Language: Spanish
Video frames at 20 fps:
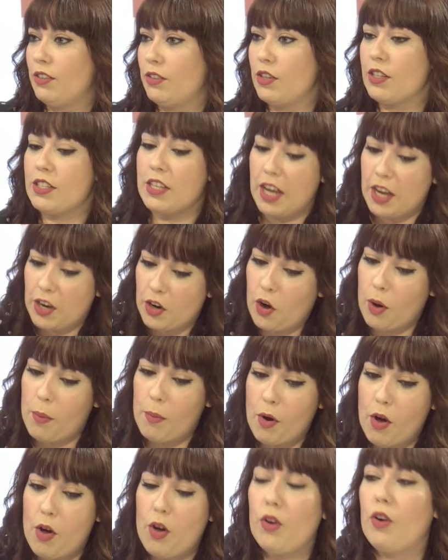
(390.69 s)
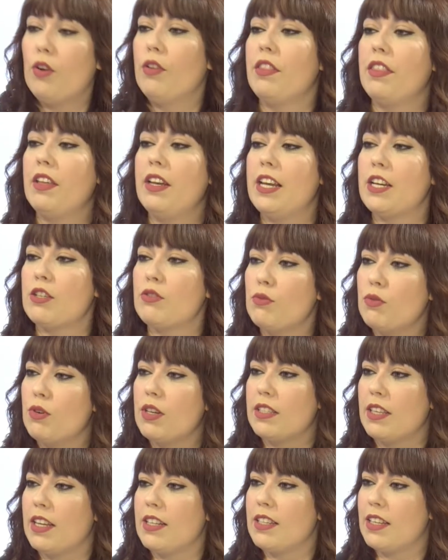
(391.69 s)
Entonces, ¿cómo concilias tú
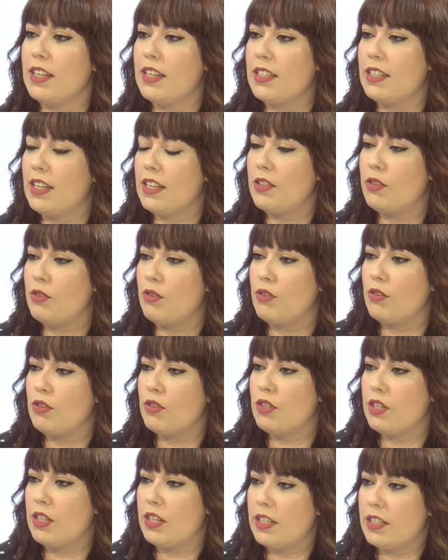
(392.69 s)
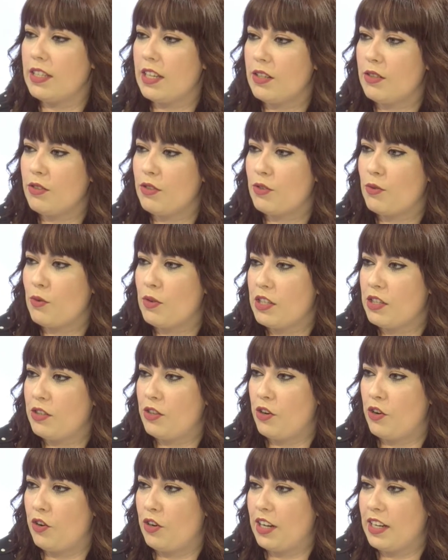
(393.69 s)
estas, estas, dos, estas dos
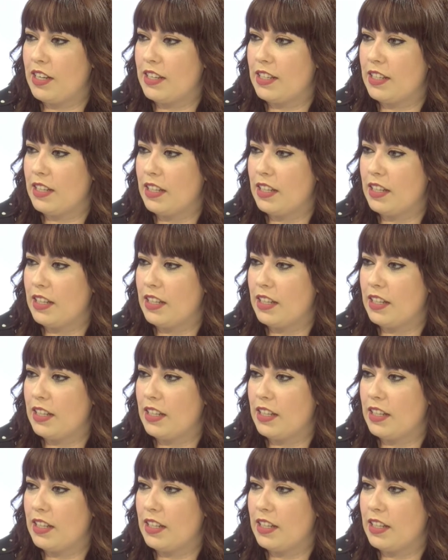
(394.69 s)
cuestiones?